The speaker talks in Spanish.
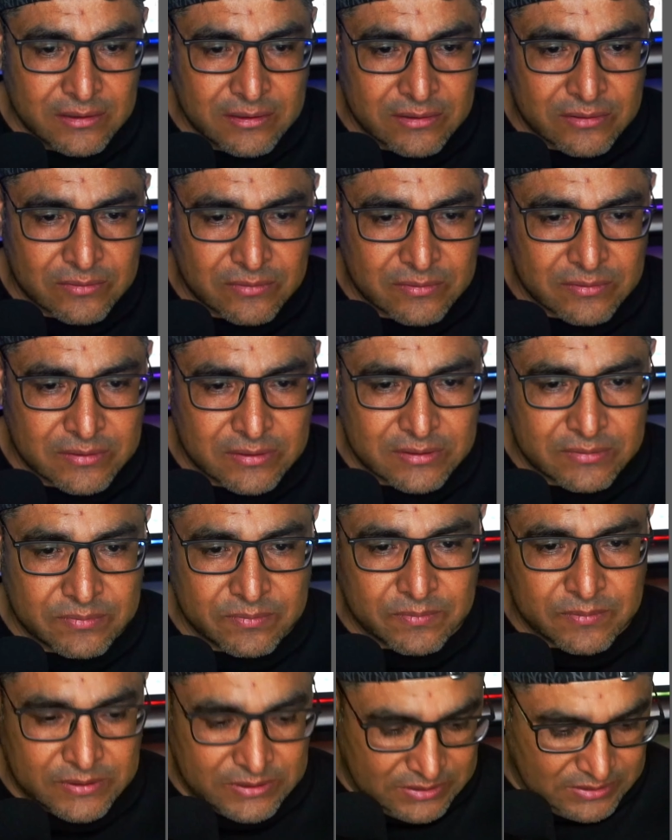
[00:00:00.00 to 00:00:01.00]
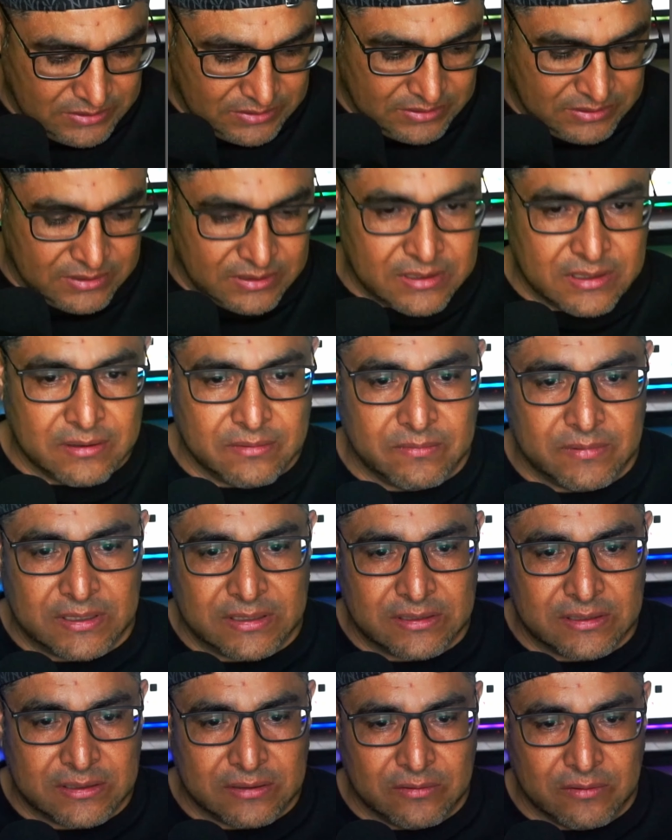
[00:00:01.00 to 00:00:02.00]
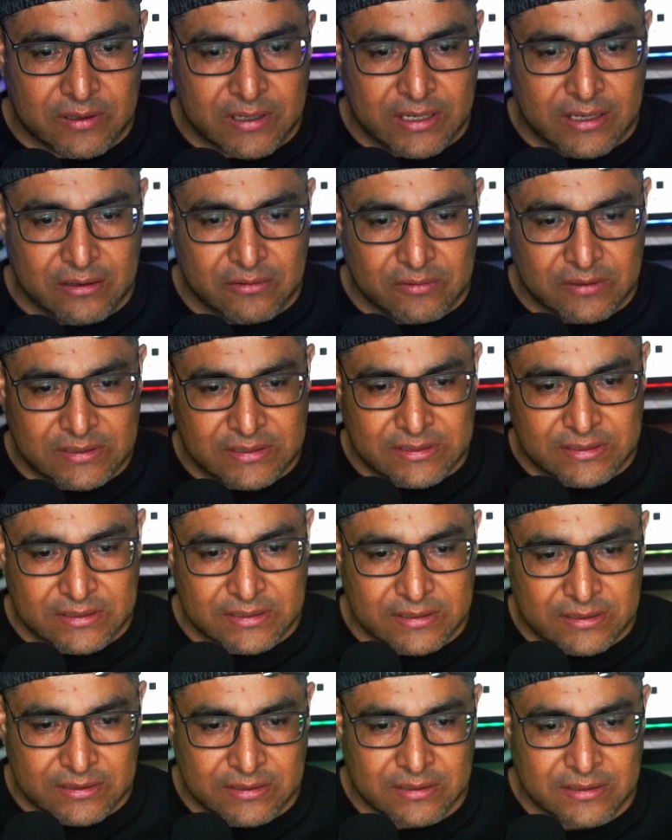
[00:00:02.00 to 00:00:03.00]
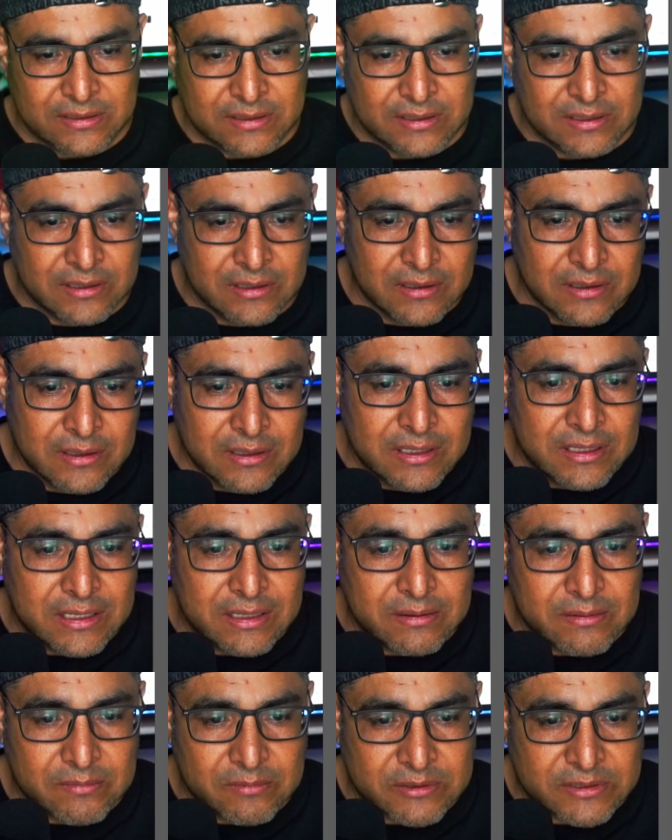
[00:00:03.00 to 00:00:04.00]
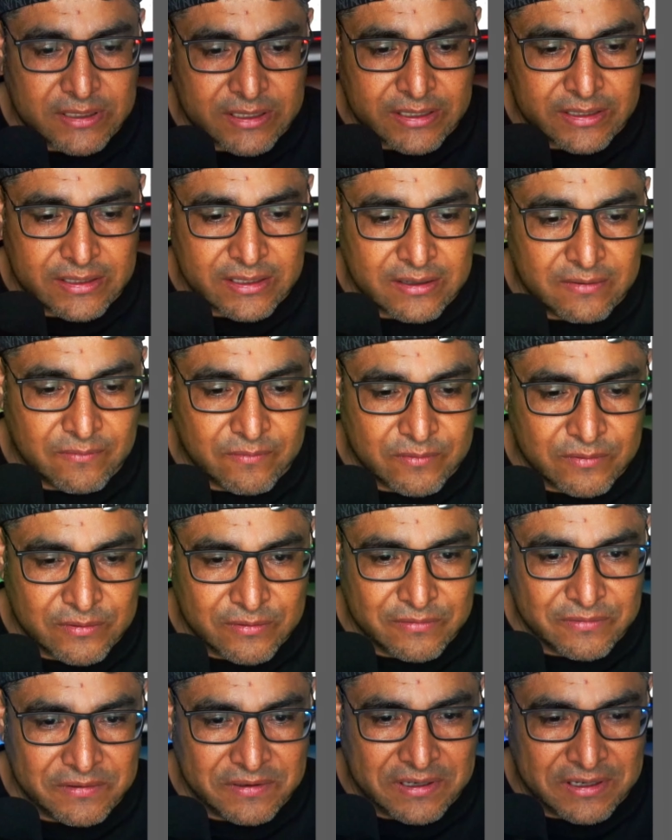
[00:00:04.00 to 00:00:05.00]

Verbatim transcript: Entonces, pues nada más lo que hago es le vamos a quitar el fondo.